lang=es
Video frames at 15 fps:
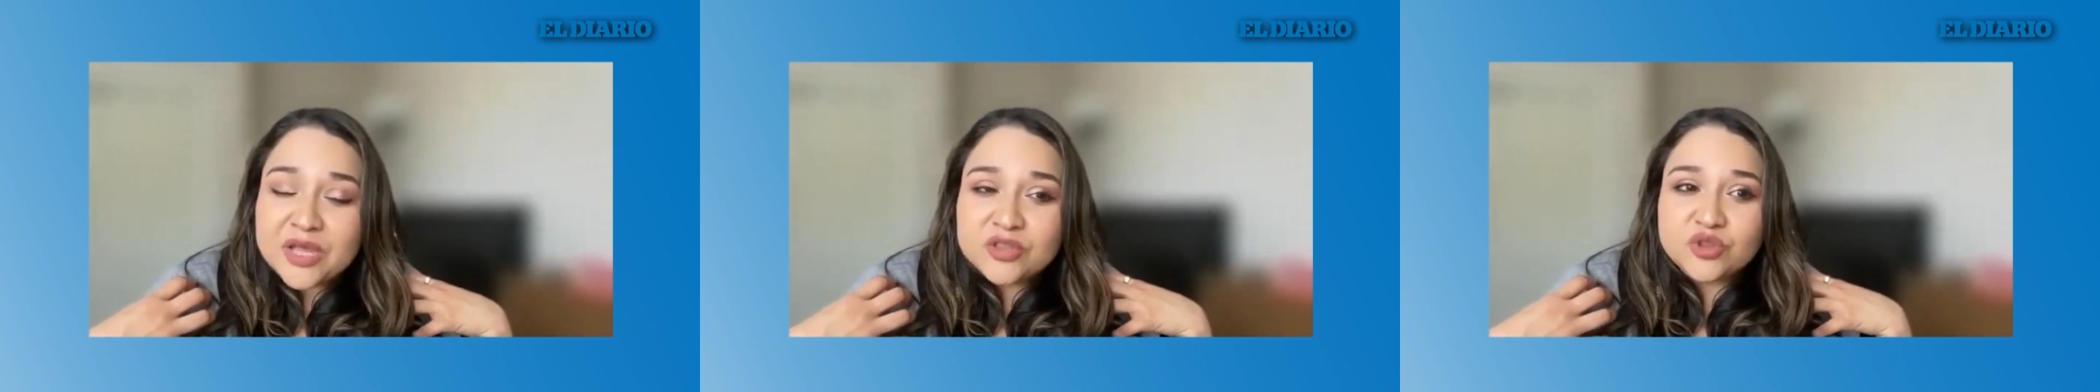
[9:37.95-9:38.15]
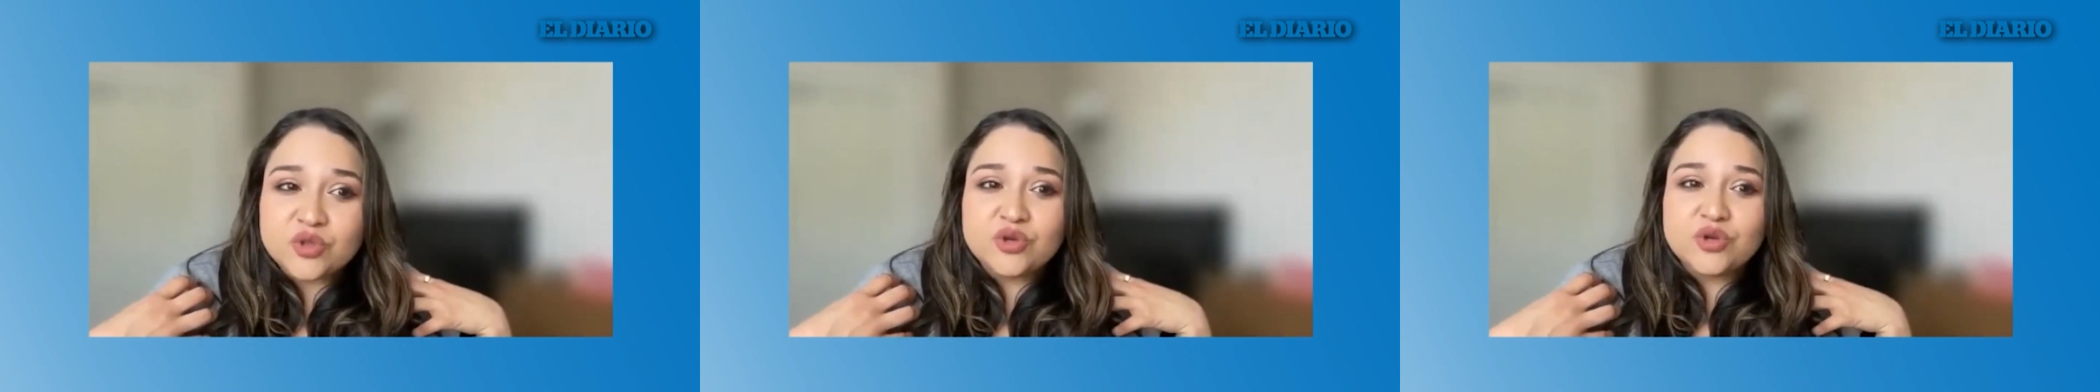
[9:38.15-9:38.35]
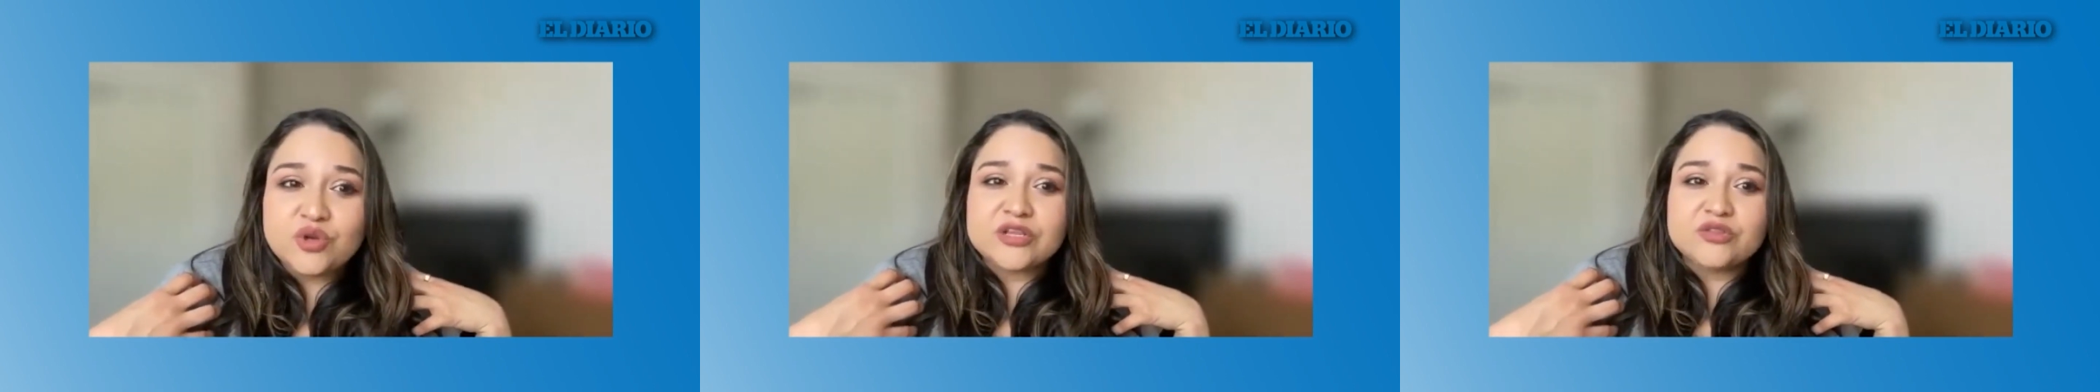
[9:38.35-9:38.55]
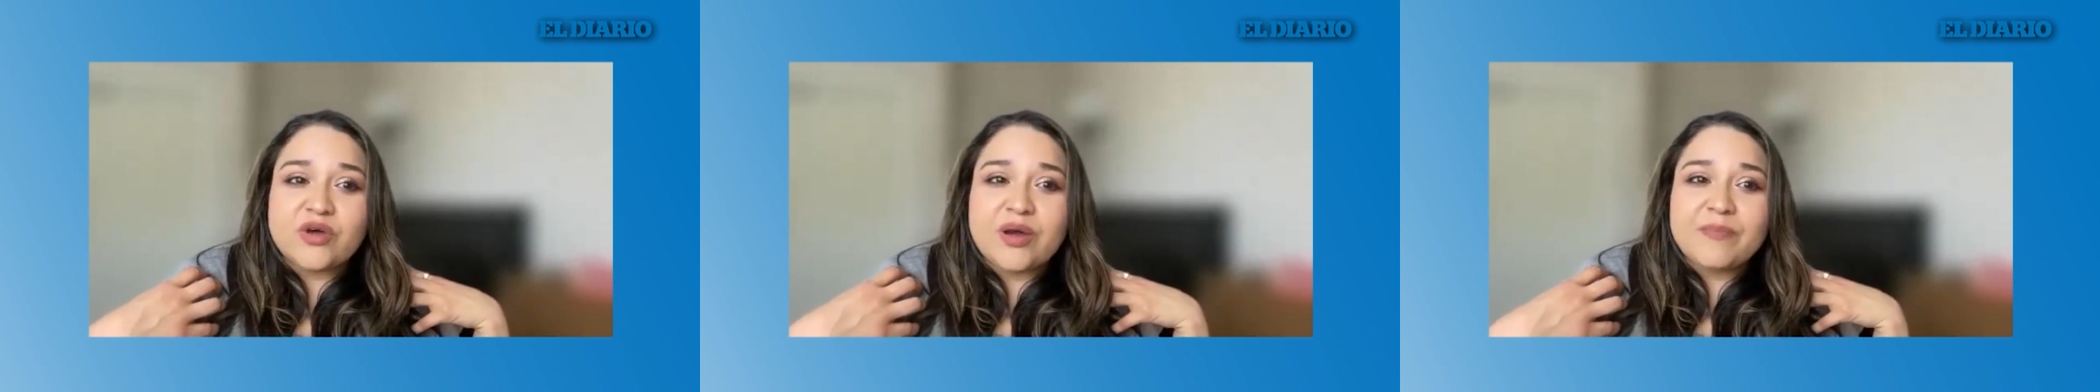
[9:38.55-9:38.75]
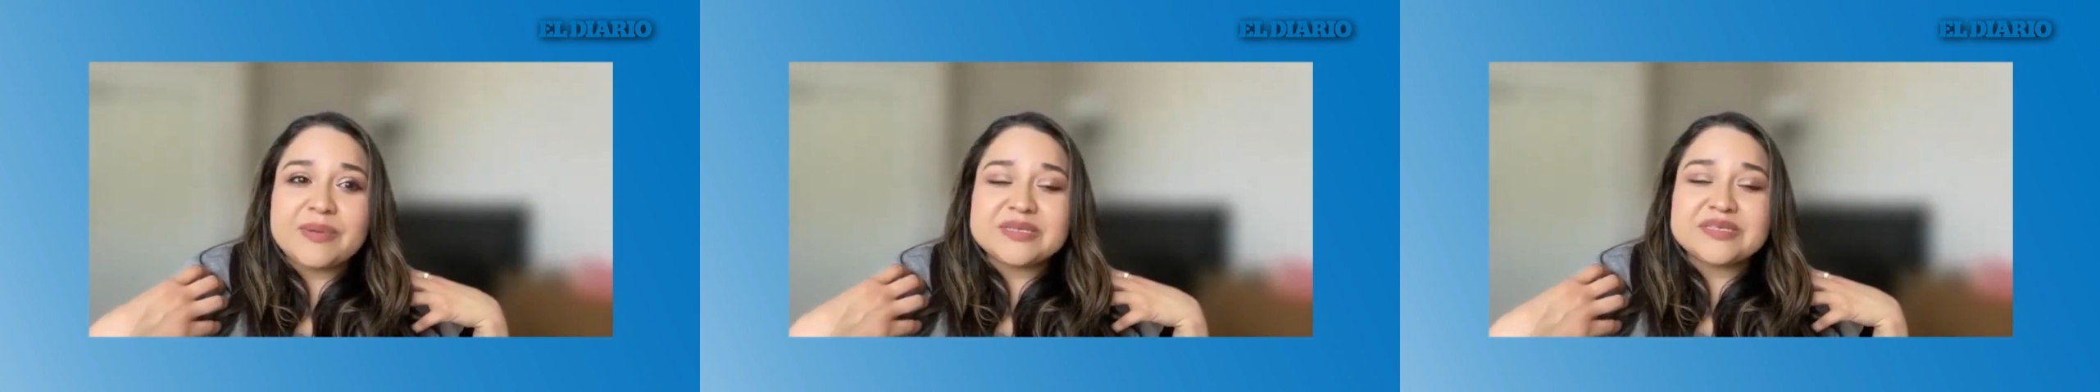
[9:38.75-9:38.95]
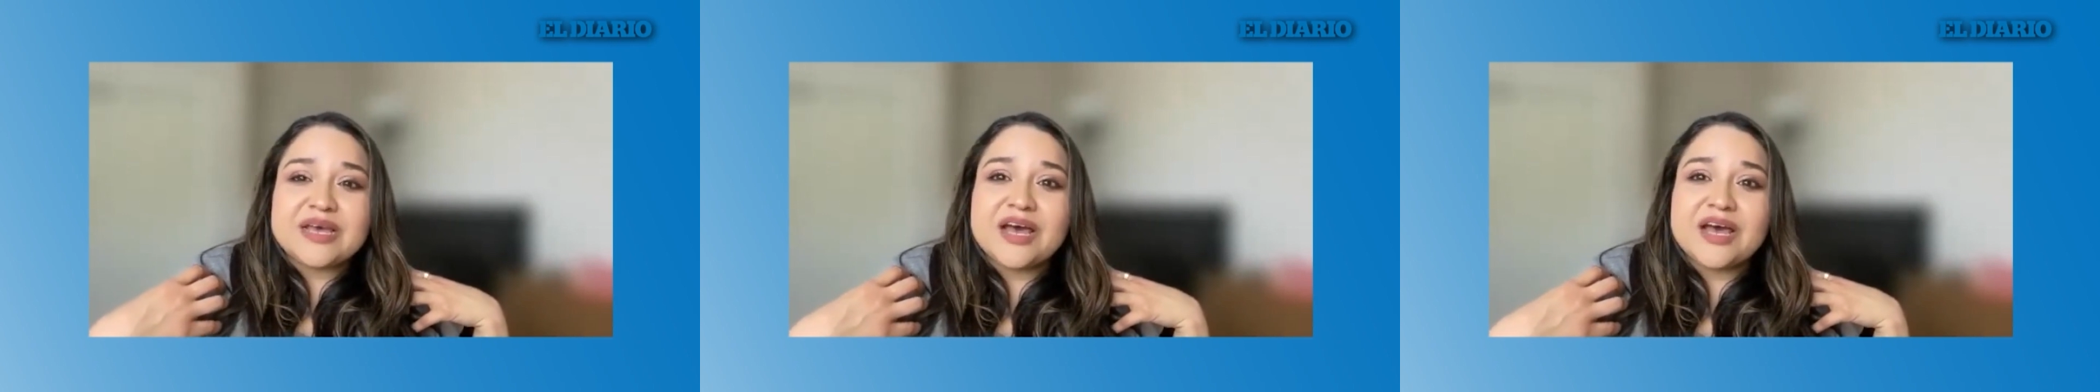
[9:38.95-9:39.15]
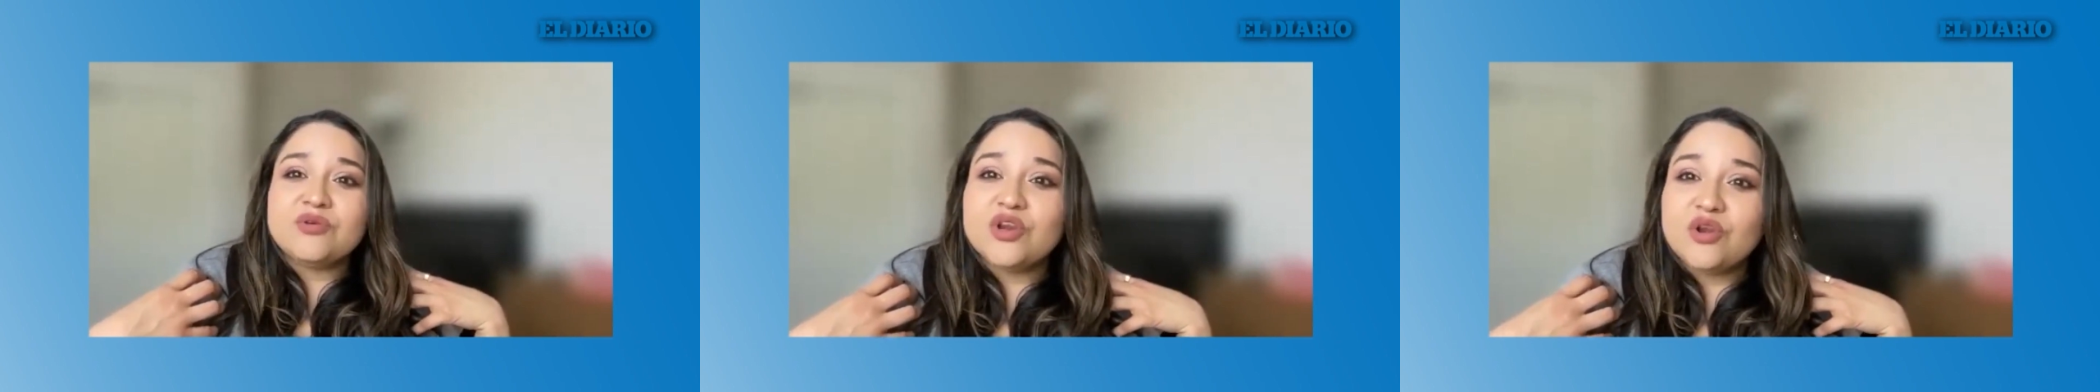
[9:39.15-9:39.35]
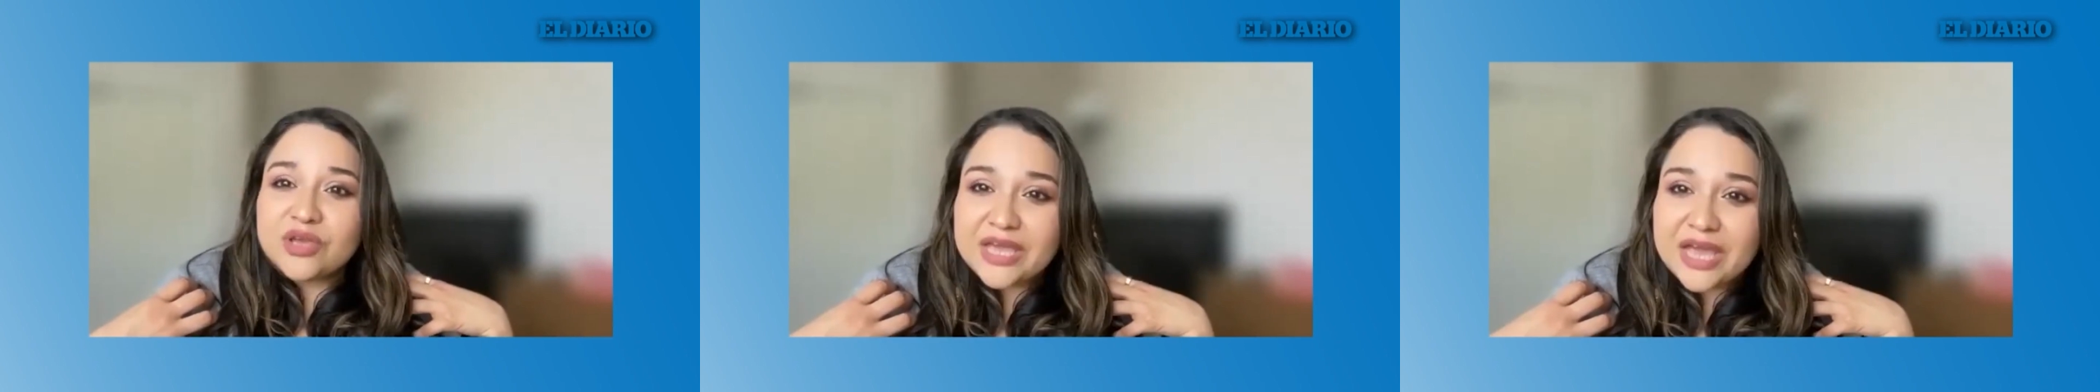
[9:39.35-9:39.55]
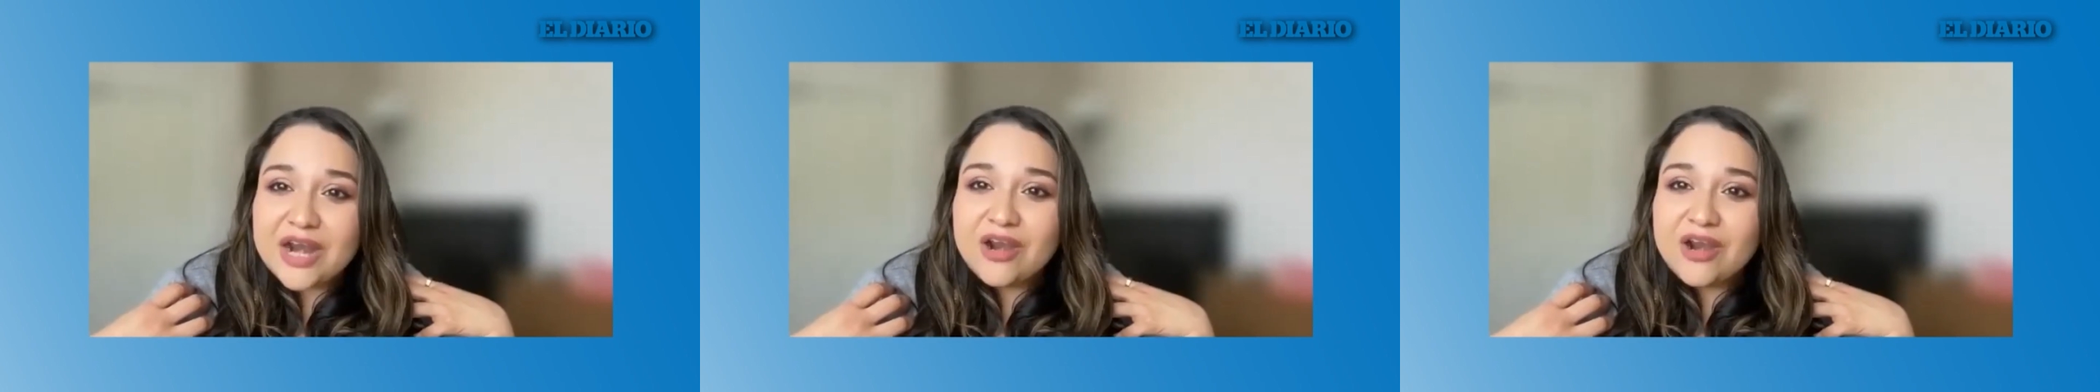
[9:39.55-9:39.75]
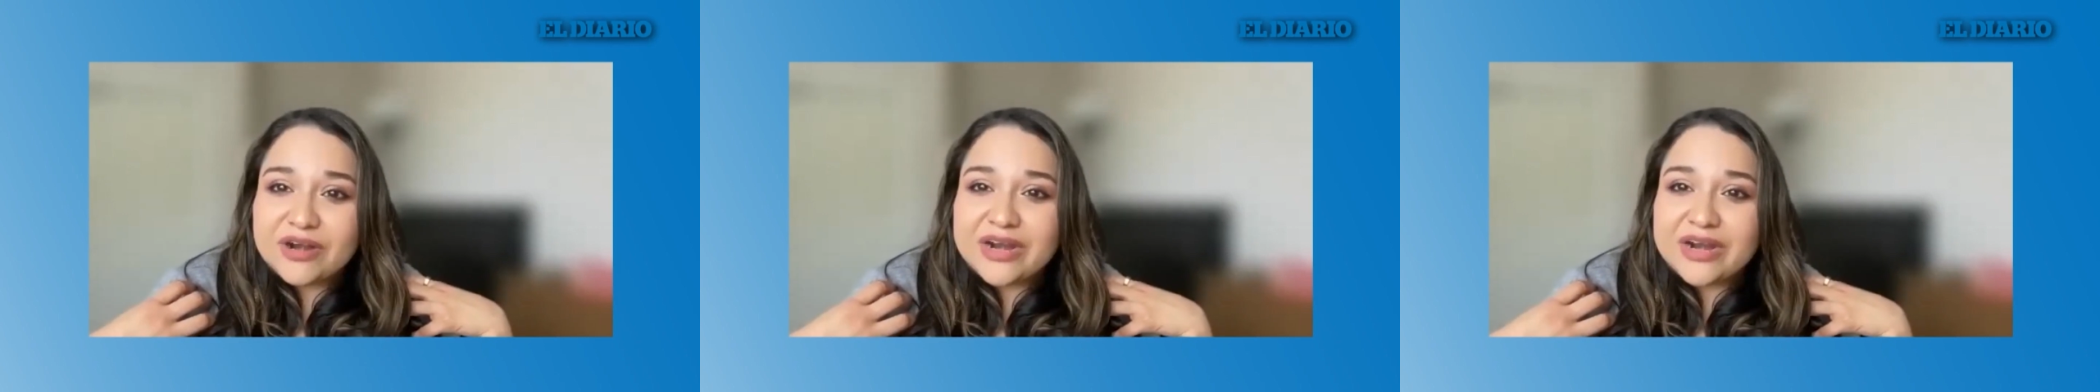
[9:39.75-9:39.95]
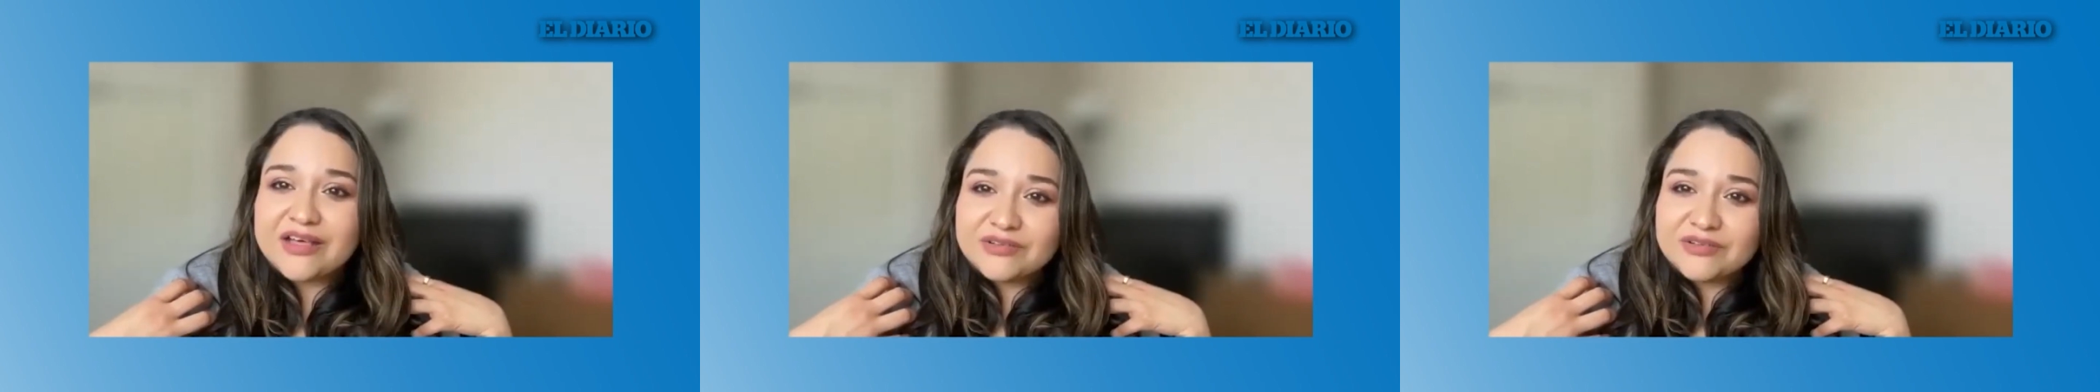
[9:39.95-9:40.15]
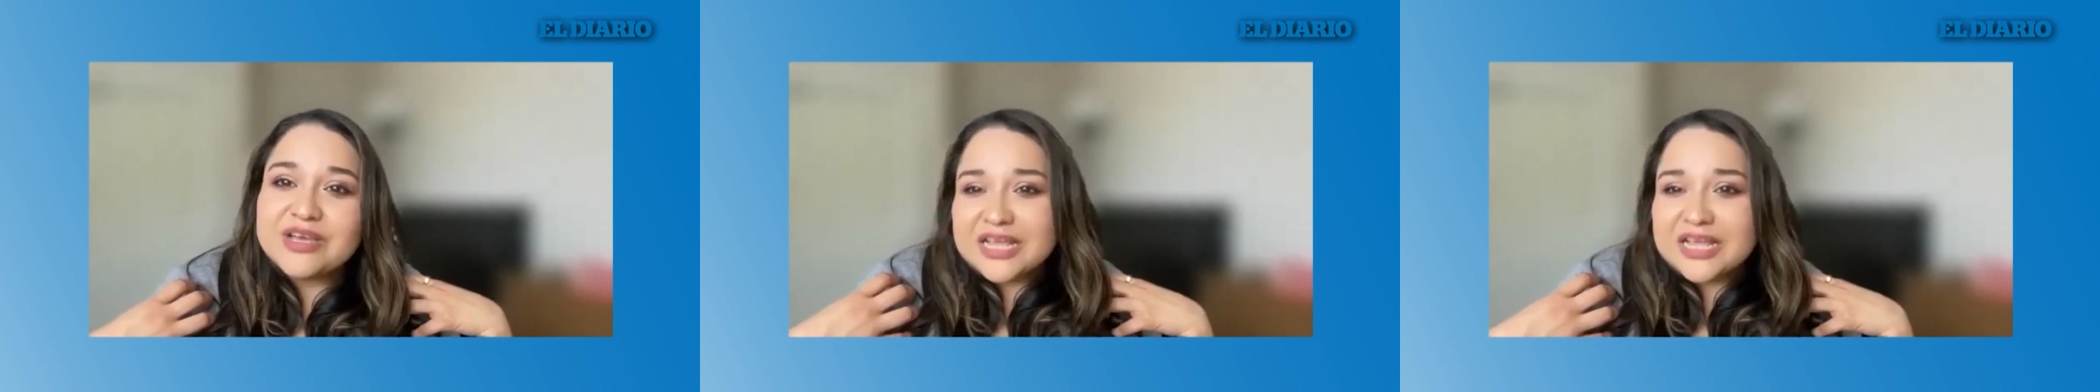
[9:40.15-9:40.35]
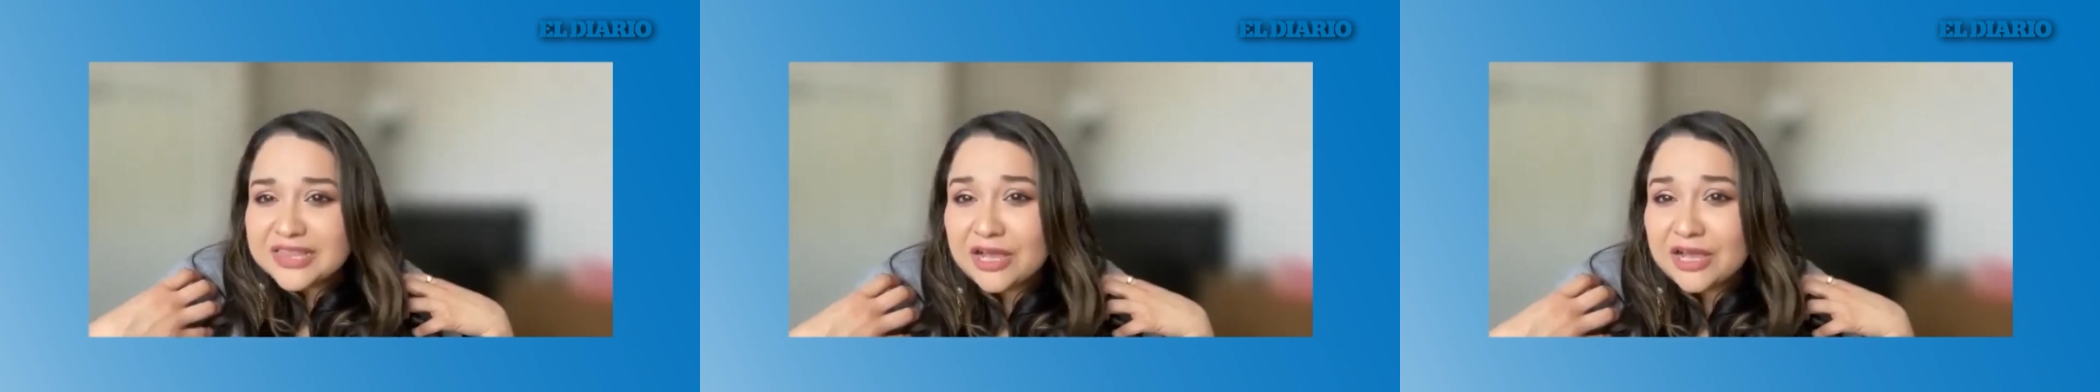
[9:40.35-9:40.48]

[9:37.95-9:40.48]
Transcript: todo lo que tú has pasado y lo que has logrado